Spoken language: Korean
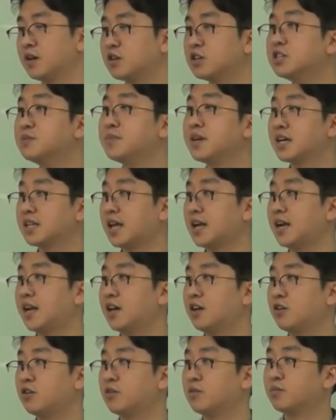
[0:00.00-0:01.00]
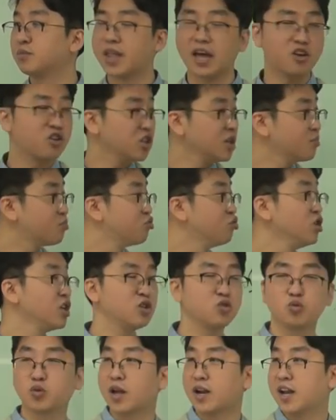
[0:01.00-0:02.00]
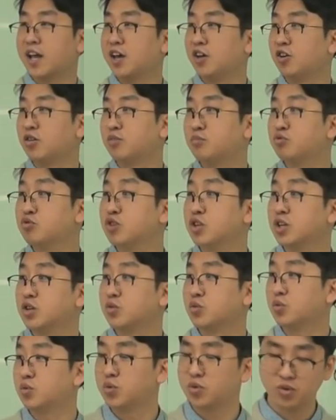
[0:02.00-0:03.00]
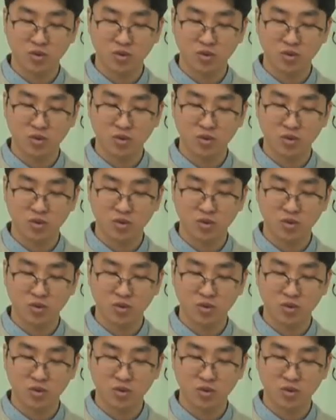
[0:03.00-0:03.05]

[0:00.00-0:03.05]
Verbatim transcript: 의미가 달라요. 당연히 분위기도 달라요. 분위기도.